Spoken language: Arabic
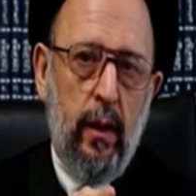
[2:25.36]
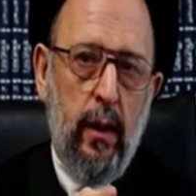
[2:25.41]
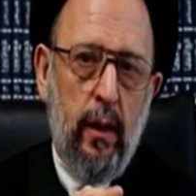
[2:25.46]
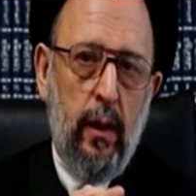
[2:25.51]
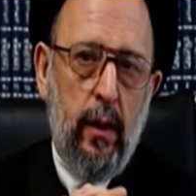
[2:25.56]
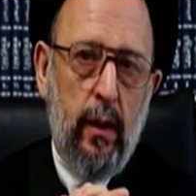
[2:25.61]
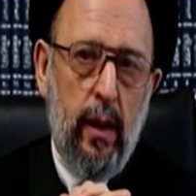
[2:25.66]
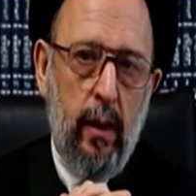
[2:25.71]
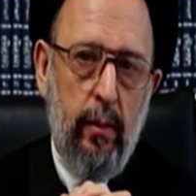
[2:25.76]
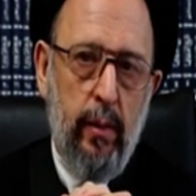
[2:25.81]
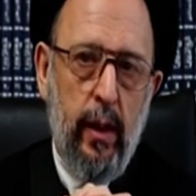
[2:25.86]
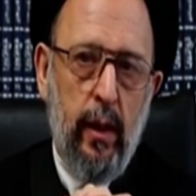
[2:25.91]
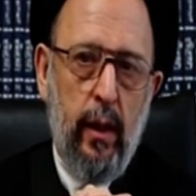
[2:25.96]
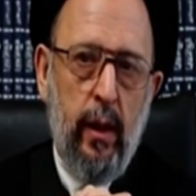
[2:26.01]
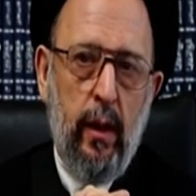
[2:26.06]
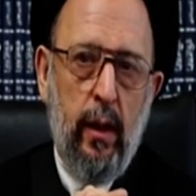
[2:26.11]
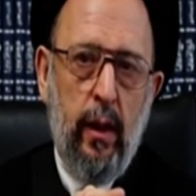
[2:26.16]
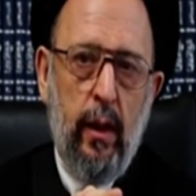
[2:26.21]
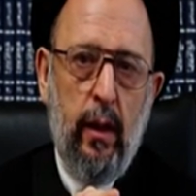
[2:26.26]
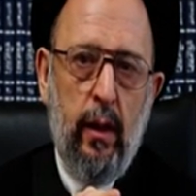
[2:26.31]
آه،
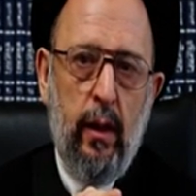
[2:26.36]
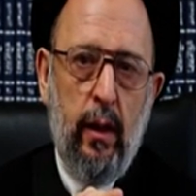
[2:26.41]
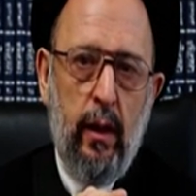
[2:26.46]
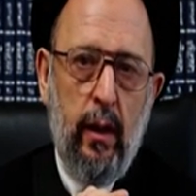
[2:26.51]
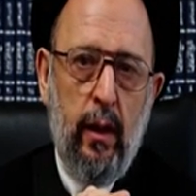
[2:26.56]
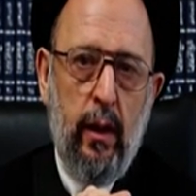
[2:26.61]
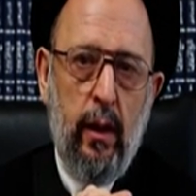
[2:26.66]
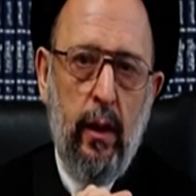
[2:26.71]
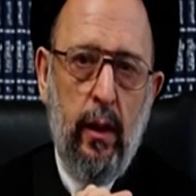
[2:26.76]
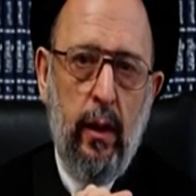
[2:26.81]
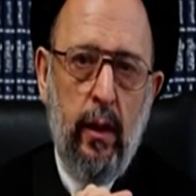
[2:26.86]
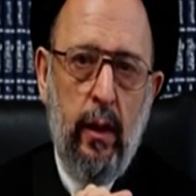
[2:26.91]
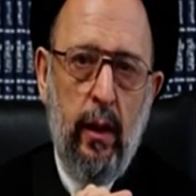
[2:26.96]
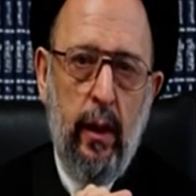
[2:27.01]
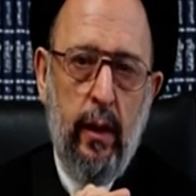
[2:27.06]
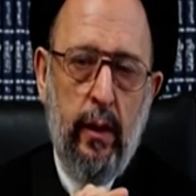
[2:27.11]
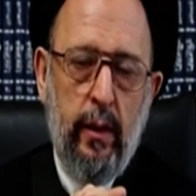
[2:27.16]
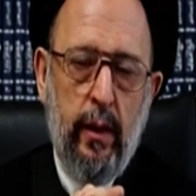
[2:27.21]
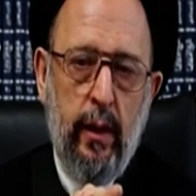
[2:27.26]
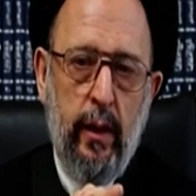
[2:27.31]
كما آه،
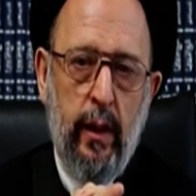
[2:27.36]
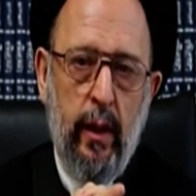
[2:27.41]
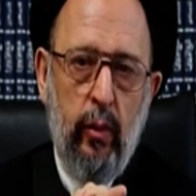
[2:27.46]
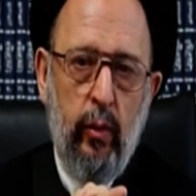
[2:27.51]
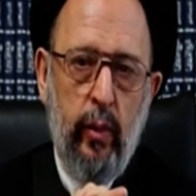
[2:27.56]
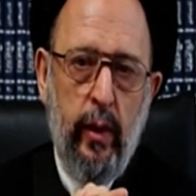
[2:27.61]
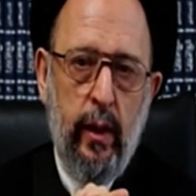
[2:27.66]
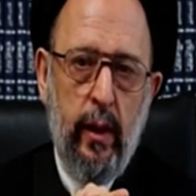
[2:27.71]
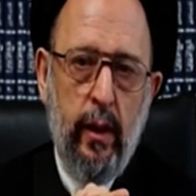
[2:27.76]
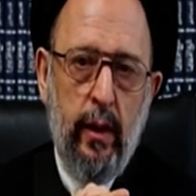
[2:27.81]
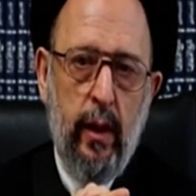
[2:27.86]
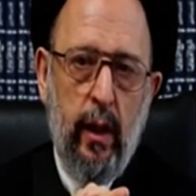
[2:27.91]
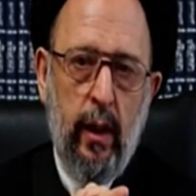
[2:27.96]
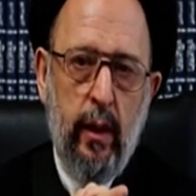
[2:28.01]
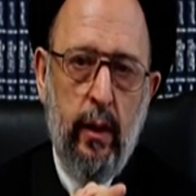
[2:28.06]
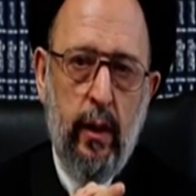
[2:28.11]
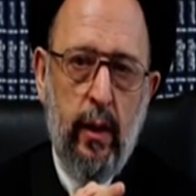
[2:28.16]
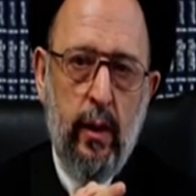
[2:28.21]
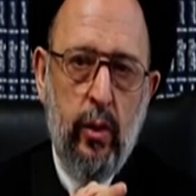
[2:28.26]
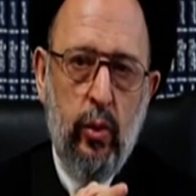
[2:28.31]
الأدعية الواردة
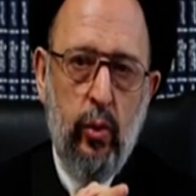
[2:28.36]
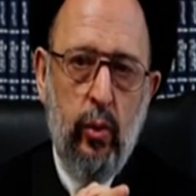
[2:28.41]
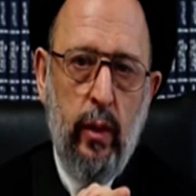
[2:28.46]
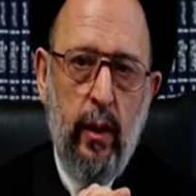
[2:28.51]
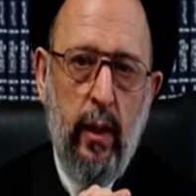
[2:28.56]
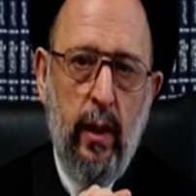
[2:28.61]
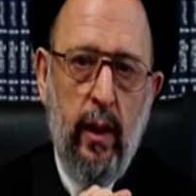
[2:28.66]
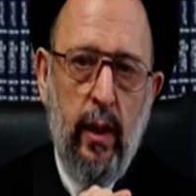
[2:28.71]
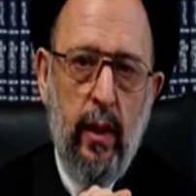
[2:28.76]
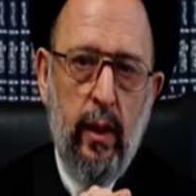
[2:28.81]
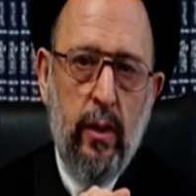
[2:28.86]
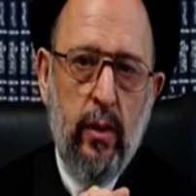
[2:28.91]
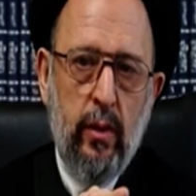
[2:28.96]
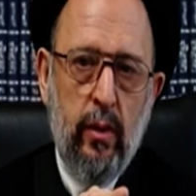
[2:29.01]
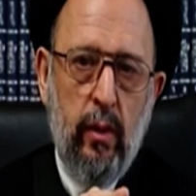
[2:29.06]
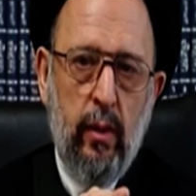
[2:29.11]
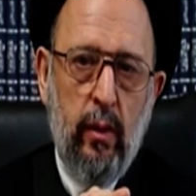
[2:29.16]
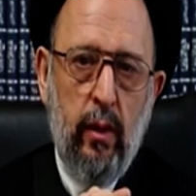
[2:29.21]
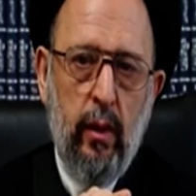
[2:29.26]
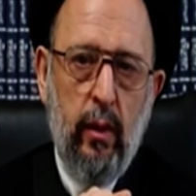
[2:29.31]
عن رسول الله
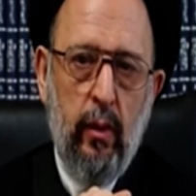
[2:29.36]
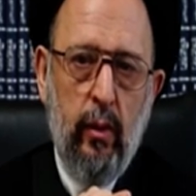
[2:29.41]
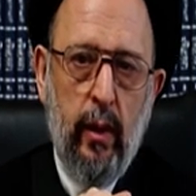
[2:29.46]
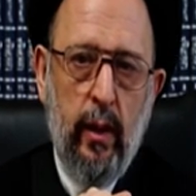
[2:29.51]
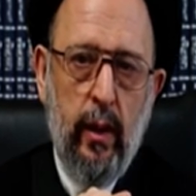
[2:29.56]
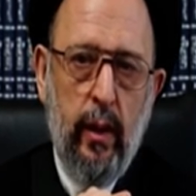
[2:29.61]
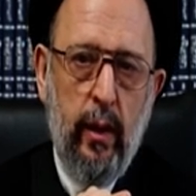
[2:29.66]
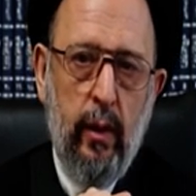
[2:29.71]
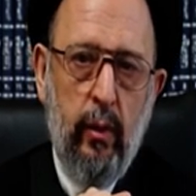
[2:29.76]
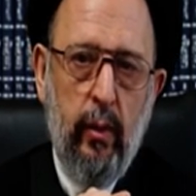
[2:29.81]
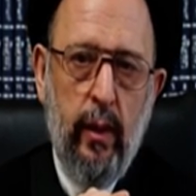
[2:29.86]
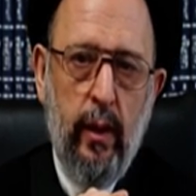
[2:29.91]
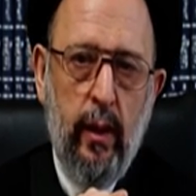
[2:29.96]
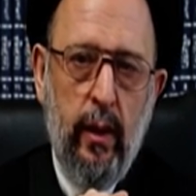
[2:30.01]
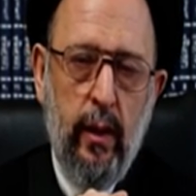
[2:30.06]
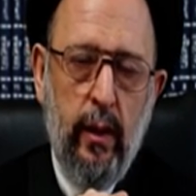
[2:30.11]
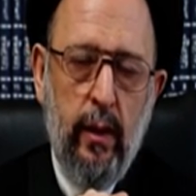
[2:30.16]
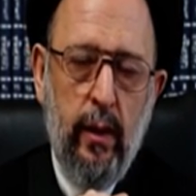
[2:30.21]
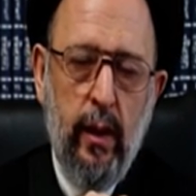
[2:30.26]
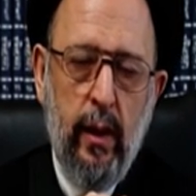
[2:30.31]
صلى الله عليه
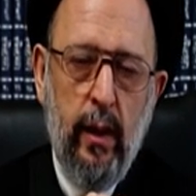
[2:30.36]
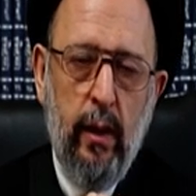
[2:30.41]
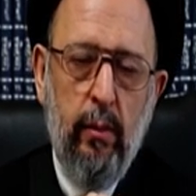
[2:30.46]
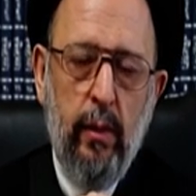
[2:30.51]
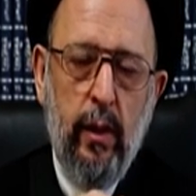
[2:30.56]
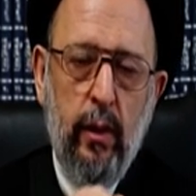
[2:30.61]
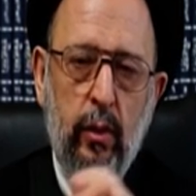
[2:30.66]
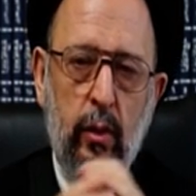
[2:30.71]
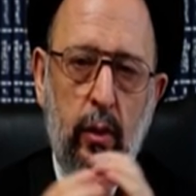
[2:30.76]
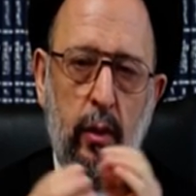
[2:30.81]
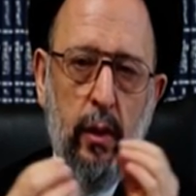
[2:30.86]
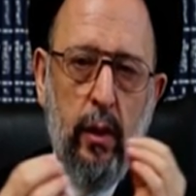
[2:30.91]
وآله دائما